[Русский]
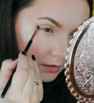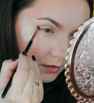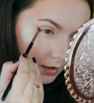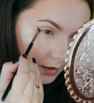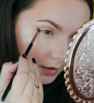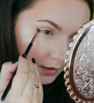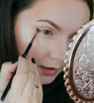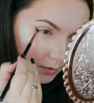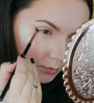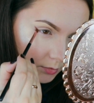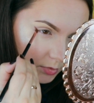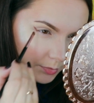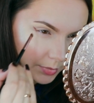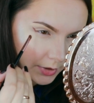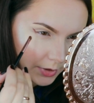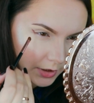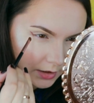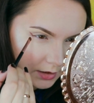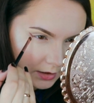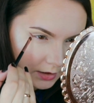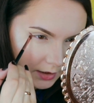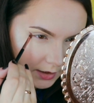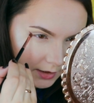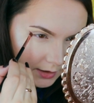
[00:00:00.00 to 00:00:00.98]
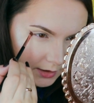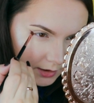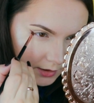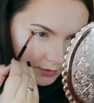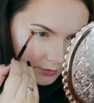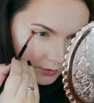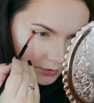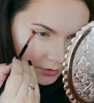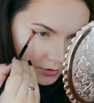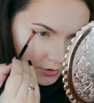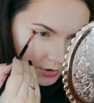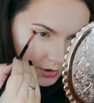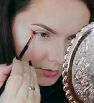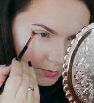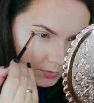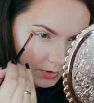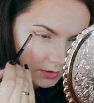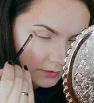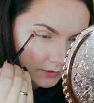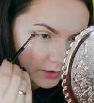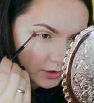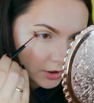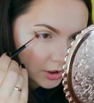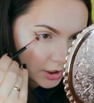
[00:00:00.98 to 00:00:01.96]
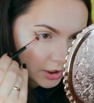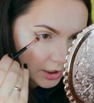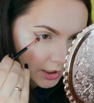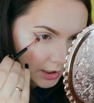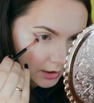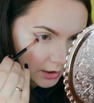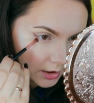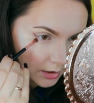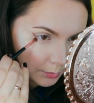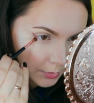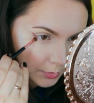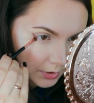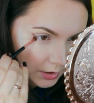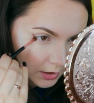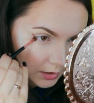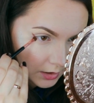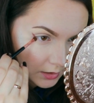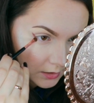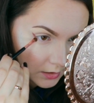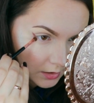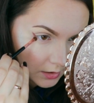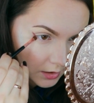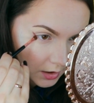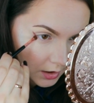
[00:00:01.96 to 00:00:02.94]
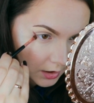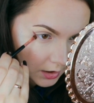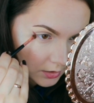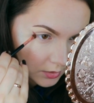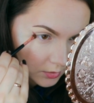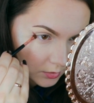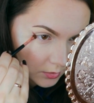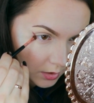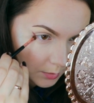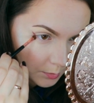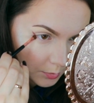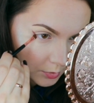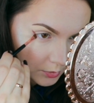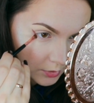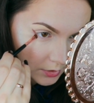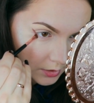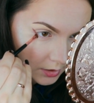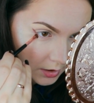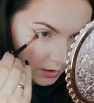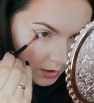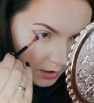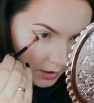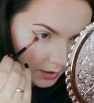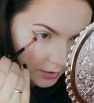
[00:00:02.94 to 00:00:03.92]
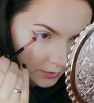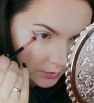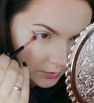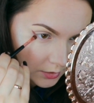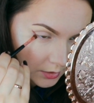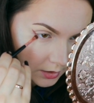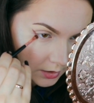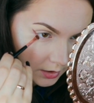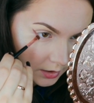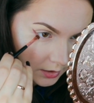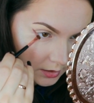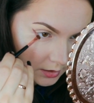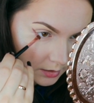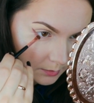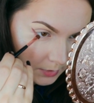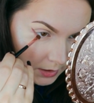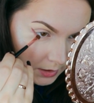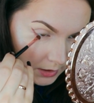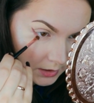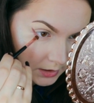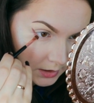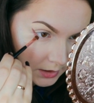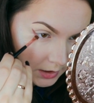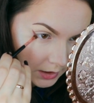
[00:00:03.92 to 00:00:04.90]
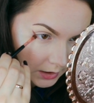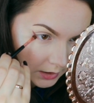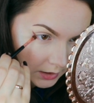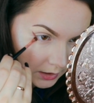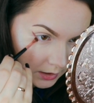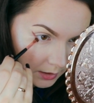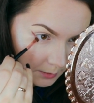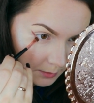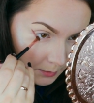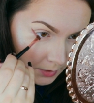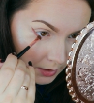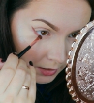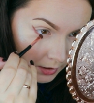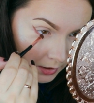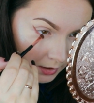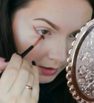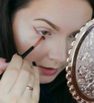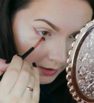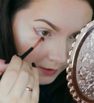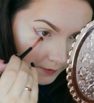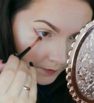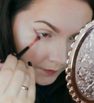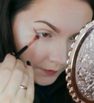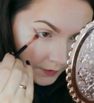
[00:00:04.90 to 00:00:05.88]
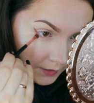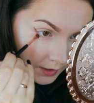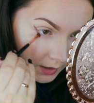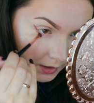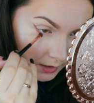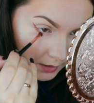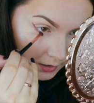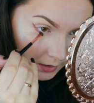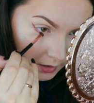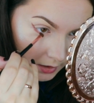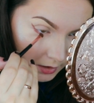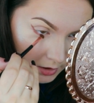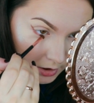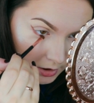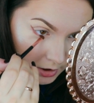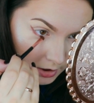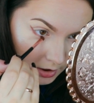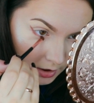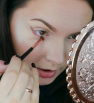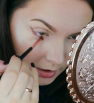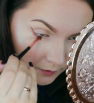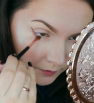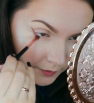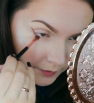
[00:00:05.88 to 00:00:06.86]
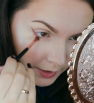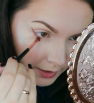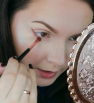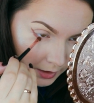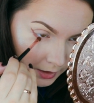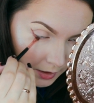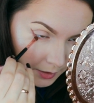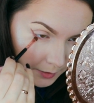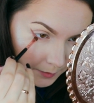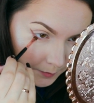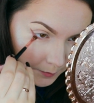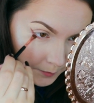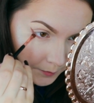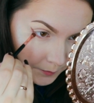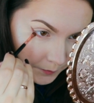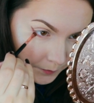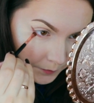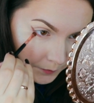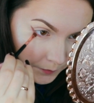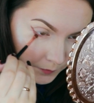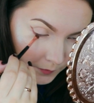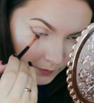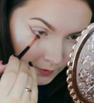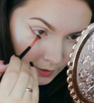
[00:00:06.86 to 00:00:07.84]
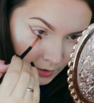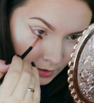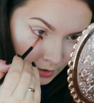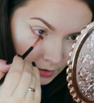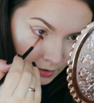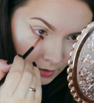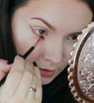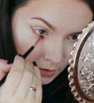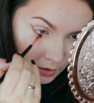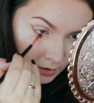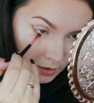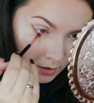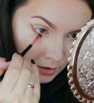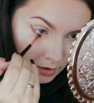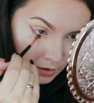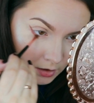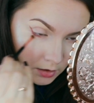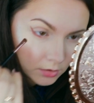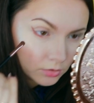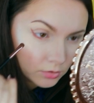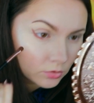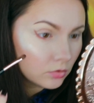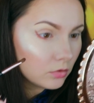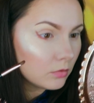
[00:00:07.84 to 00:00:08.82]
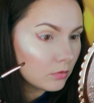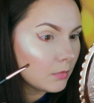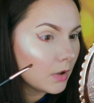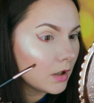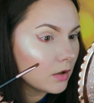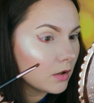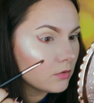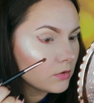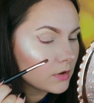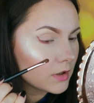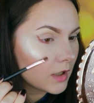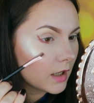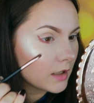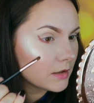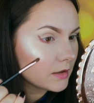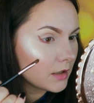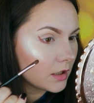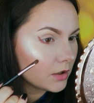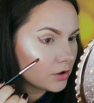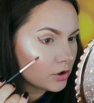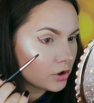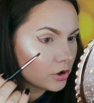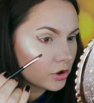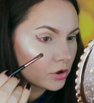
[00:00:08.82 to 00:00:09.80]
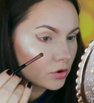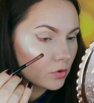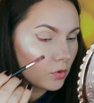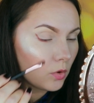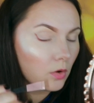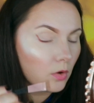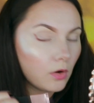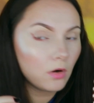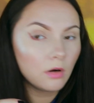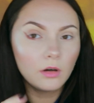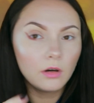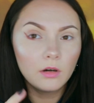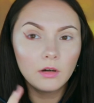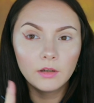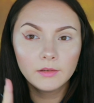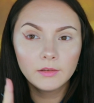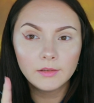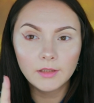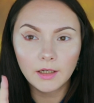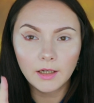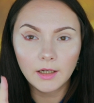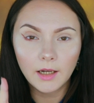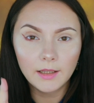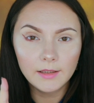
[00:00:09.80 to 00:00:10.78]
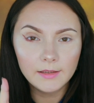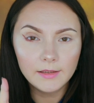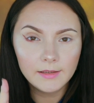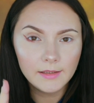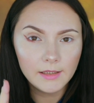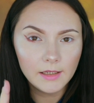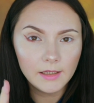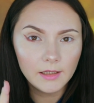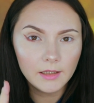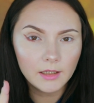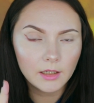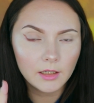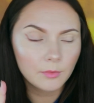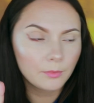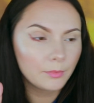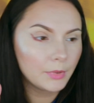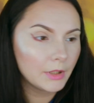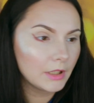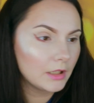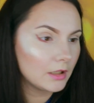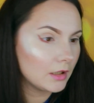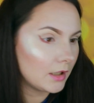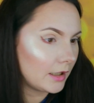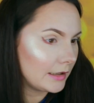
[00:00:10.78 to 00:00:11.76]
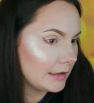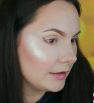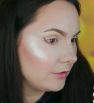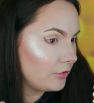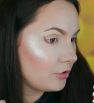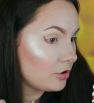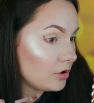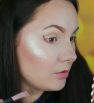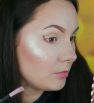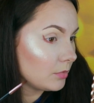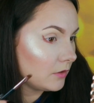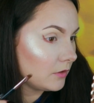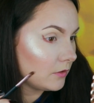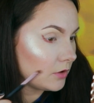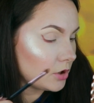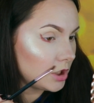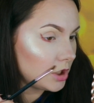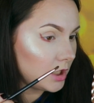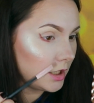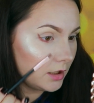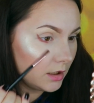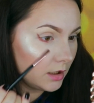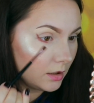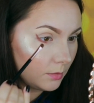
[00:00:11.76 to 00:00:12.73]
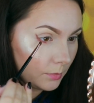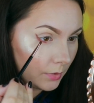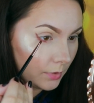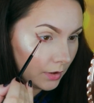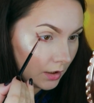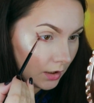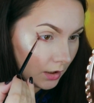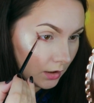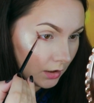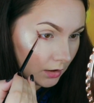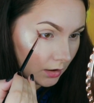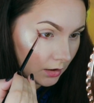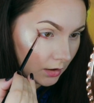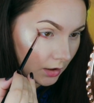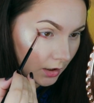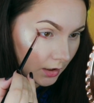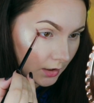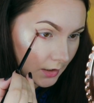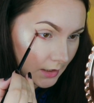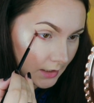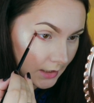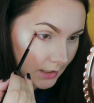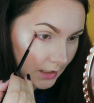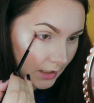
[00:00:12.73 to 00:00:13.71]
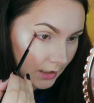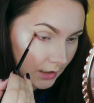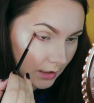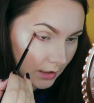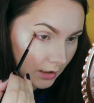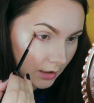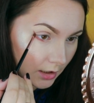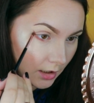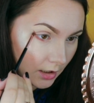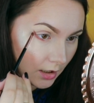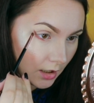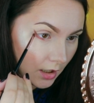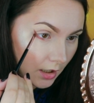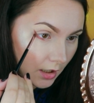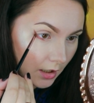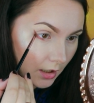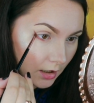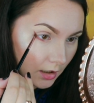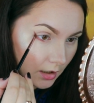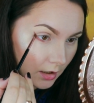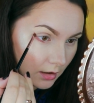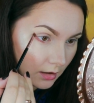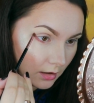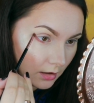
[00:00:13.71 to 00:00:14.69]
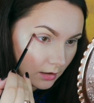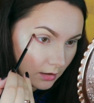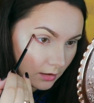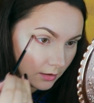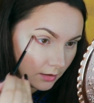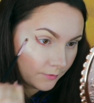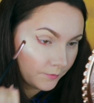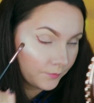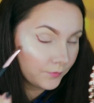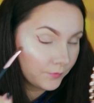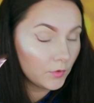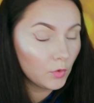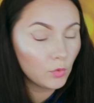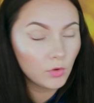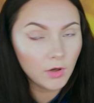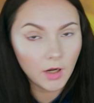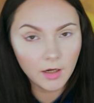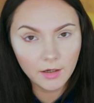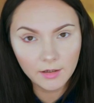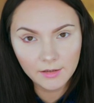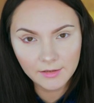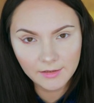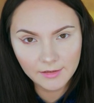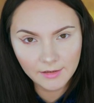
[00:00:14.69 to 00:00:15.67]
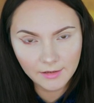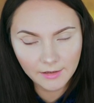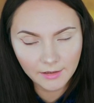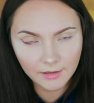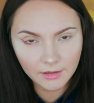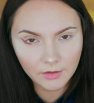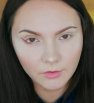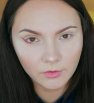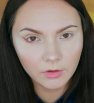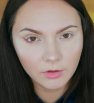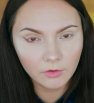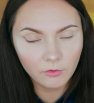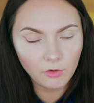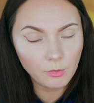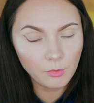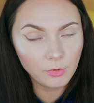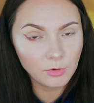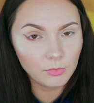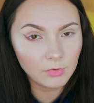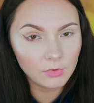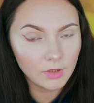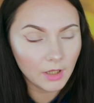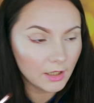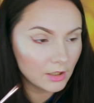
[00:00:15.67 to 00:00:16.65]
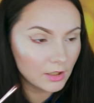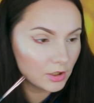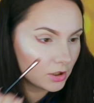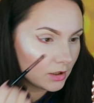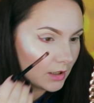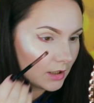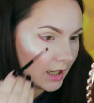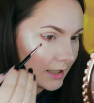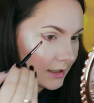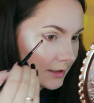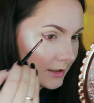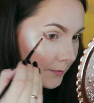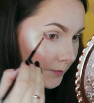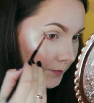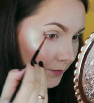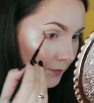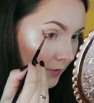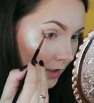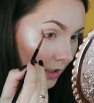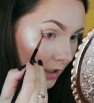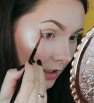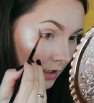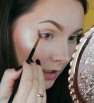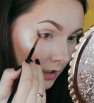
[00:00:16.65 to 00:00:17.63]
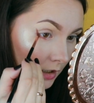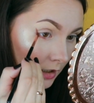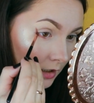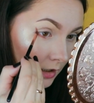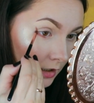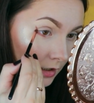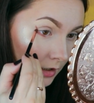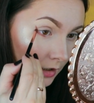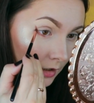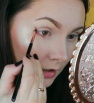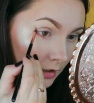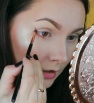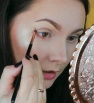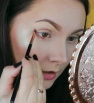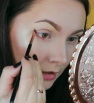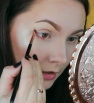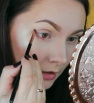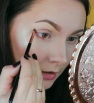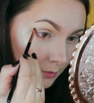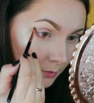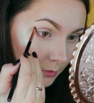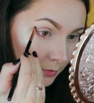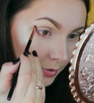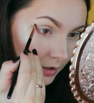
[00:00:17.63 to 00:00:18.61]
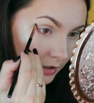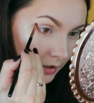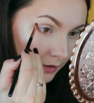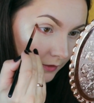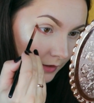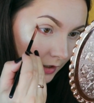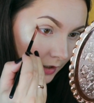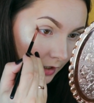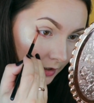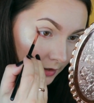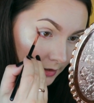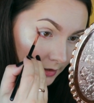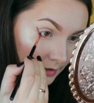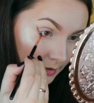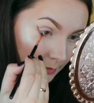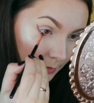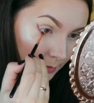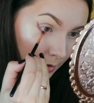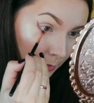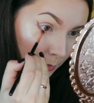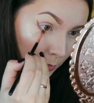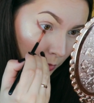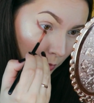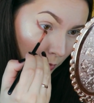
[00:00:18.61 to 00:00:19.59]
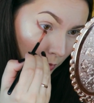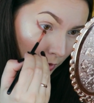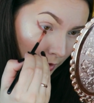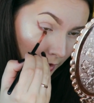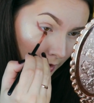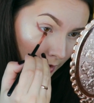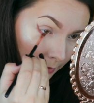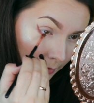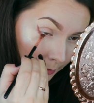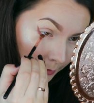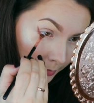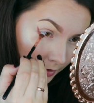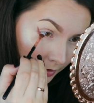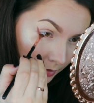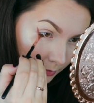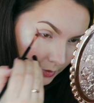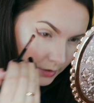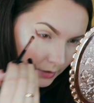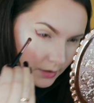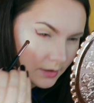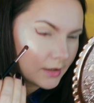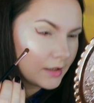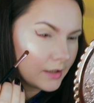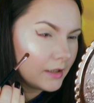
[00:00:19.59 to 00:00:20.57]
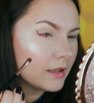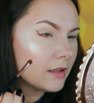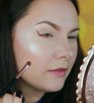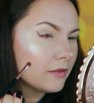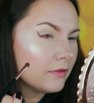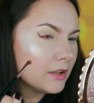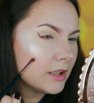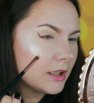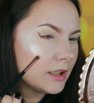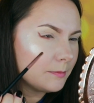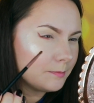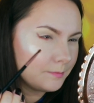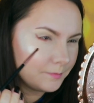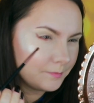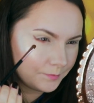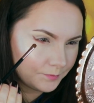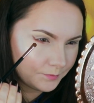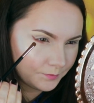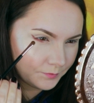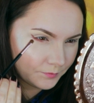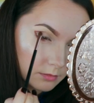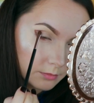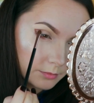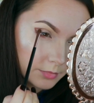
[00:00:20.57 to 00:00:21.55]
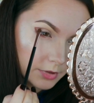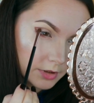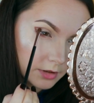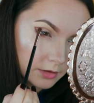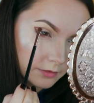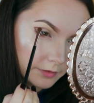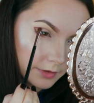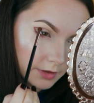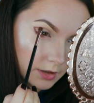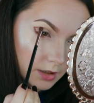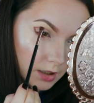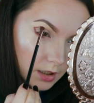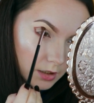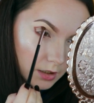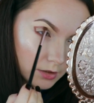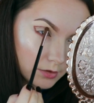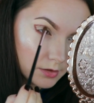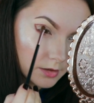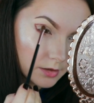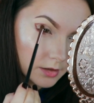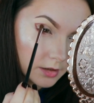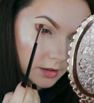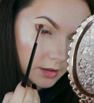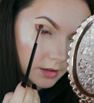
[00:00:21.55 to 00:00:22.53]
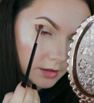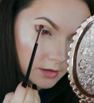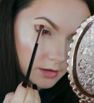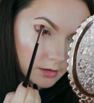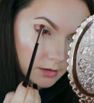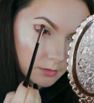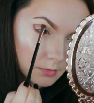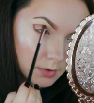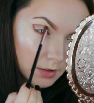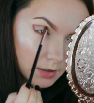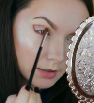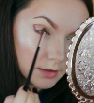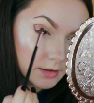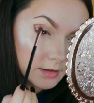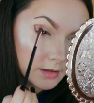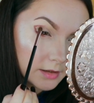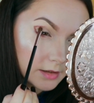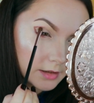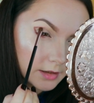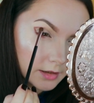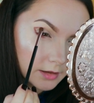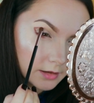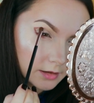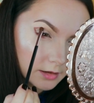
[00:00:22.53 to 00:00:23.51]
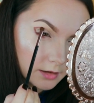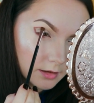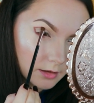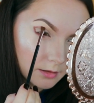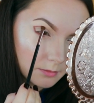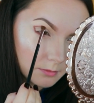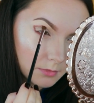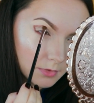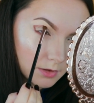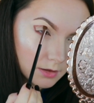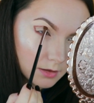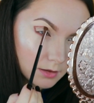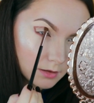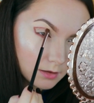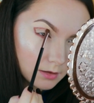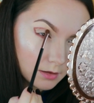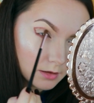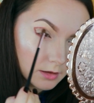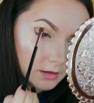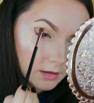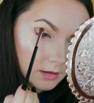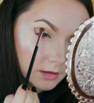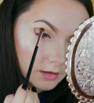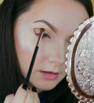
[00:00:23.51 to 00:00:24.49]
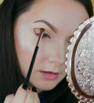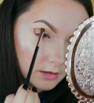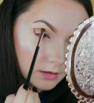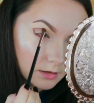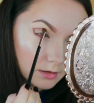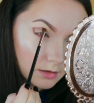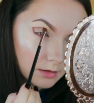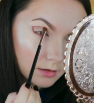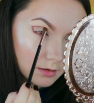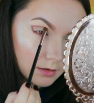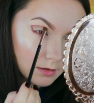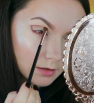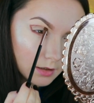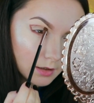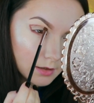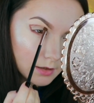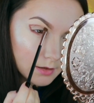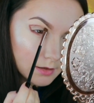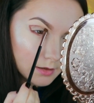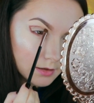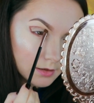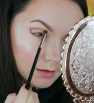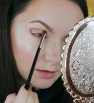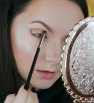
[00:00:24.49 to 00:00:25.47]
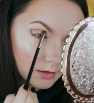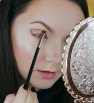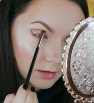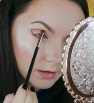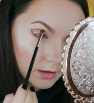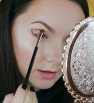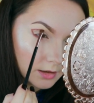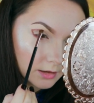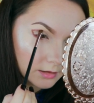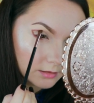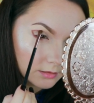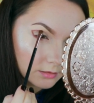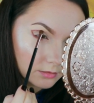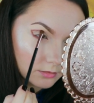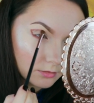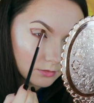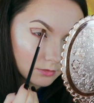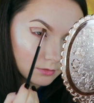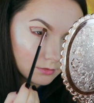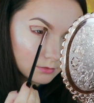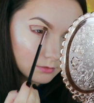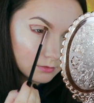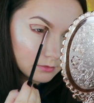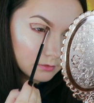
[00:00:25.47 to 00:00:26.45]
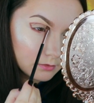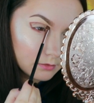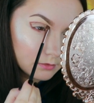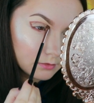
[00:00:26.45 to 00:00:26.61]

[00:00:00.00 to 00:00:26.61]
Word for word: такими прикладывающими движениями и сразу опускаюсь этим оттенком на нижнее веко. Ну, могу сказать, что э, на консилер прикладывающим движениями этот оттенок, э, ну, как и следовало, в общем-то, ожидать, проявляет себя более пигментированным, продвигаясь этим оттенком на складку,